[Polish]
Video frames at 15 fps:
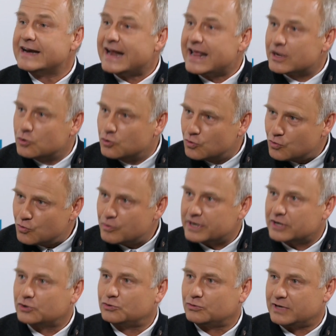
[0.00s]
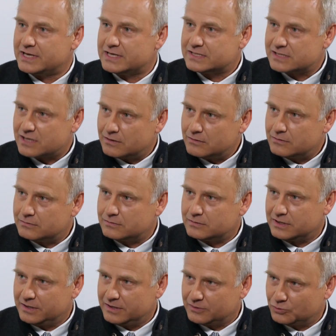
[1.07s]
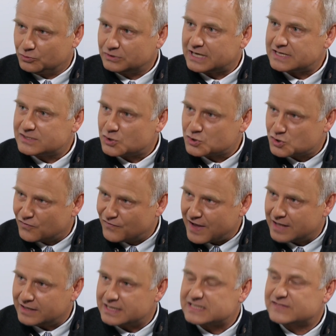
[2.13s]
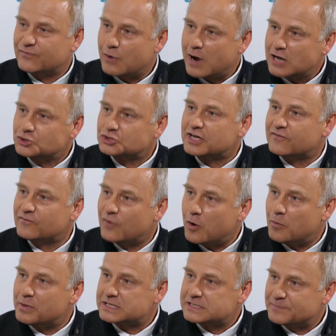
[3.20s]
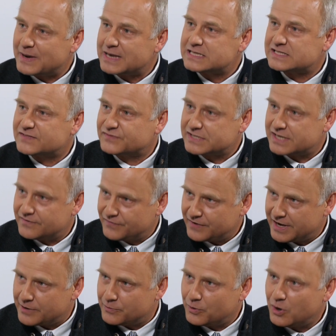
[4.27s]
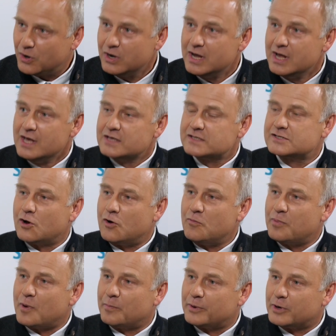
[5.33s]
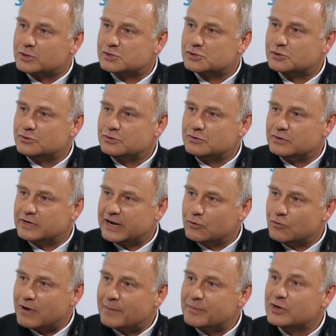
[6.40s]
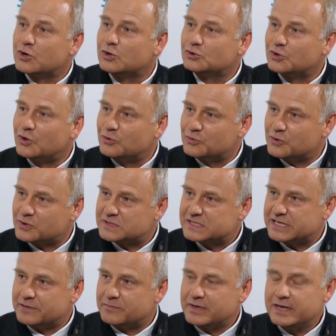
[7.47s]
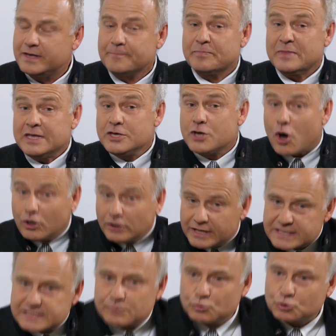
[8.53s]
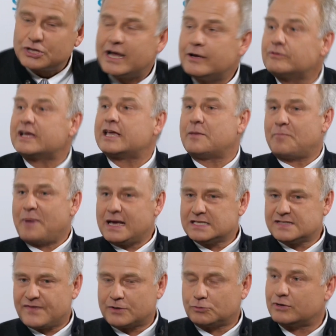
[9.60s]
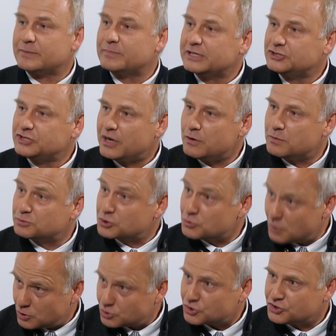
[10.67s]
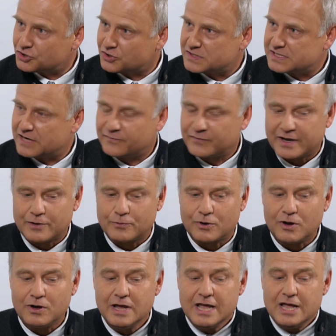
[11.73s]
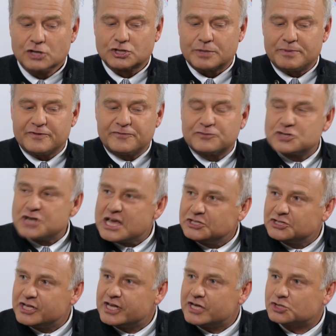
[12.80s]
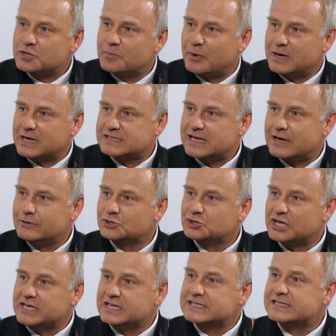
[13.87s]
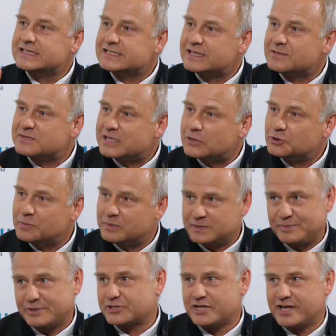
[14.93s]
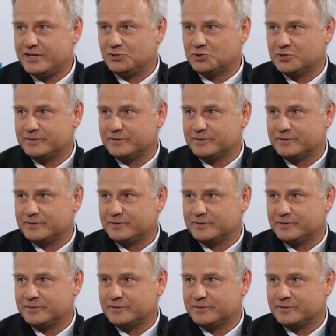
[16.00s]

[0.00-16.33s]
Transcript: reguły, które są e, tutaj stosowane, zwłaszcza wobec państw strefy euro, są po prostu regułami kontrolującymi i one zmuszają takie państwa, które by chciały przyłączyć się do strefy euro, żeby wcześniej jeszcze pokazały, że ich system stał się bezpieczniejszy.